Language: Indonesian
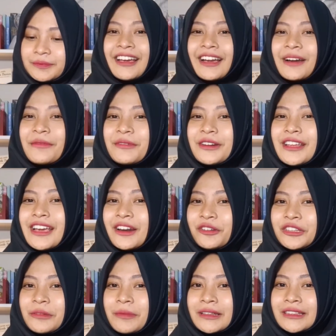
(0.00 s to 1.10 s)
Kemudian
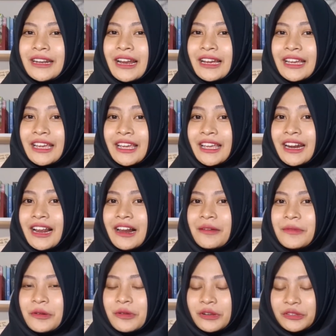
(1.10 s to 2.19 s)
kutipan terakhir
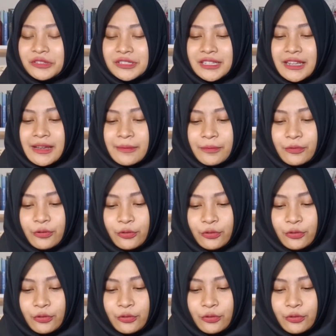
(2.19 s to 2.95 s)
halaman 230.